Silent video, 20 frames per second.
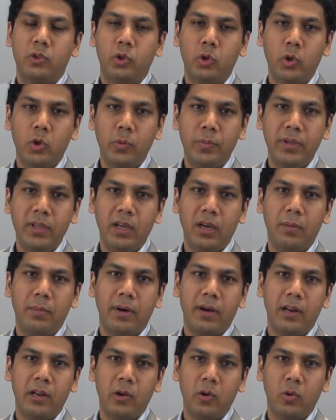जो भी
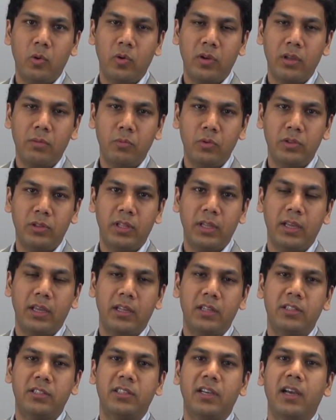हमारे लोगों के मुद्दे
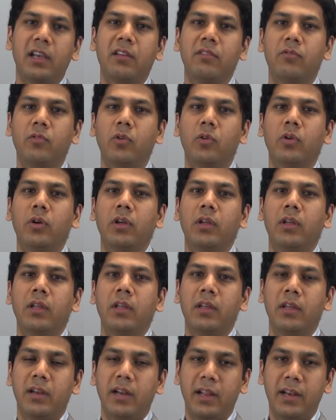हैं चाहे वो
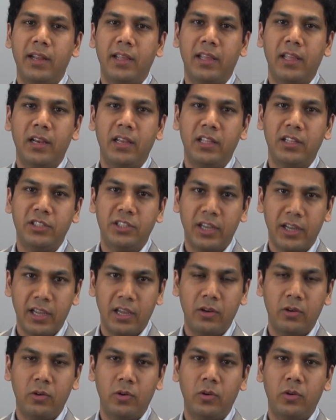रहने के लिए
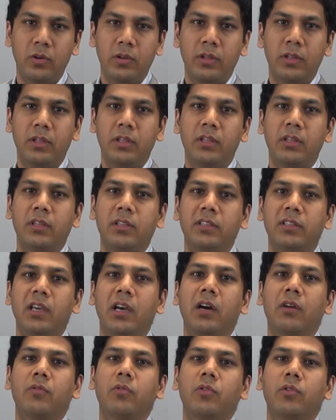जगह हो
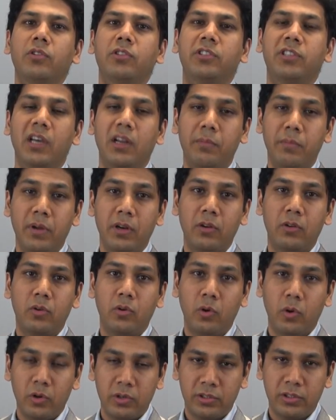या वो जर्मन
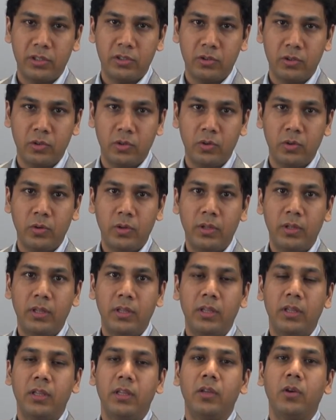कोर्सेज हों
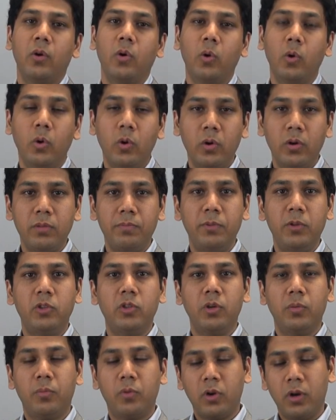और भी
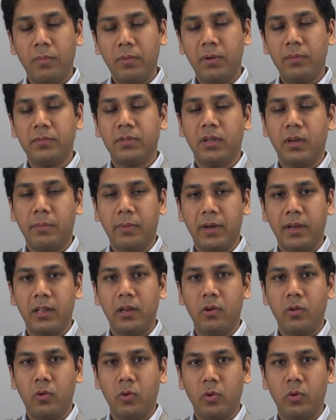जो प्रॉब्लम्स
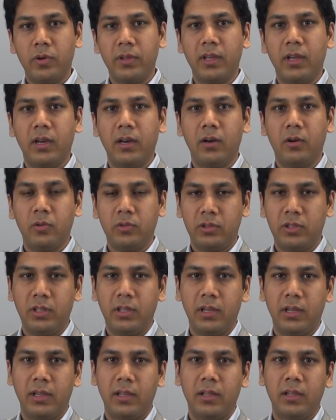हमारे लोगों को यहाँ होती
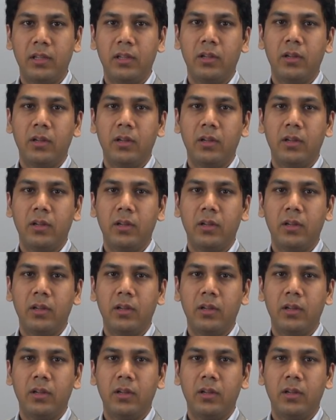है